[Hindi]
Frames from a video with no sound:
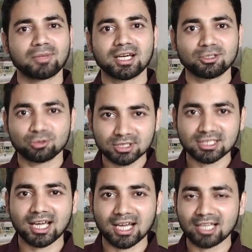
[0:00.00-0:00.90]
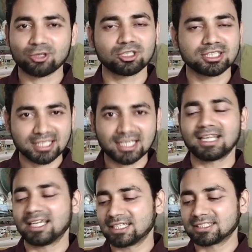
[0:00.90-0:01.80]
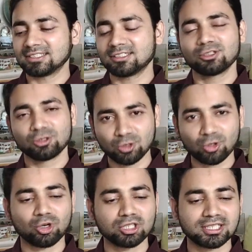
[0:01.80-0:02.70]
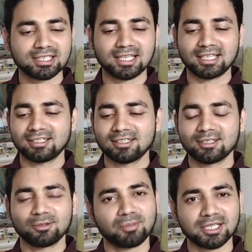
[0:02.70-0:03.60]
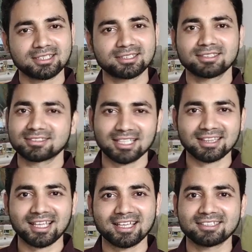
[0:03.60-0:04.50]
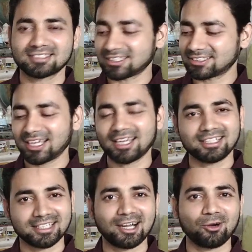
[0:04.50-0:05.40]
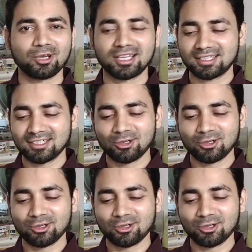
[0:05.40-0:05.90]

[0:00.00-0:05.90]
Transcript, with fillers: मगर उतना हाई क्वालिटी का है नहीं लो क्वालिटी का है बट चलता है सस्ता है टिकाऊ है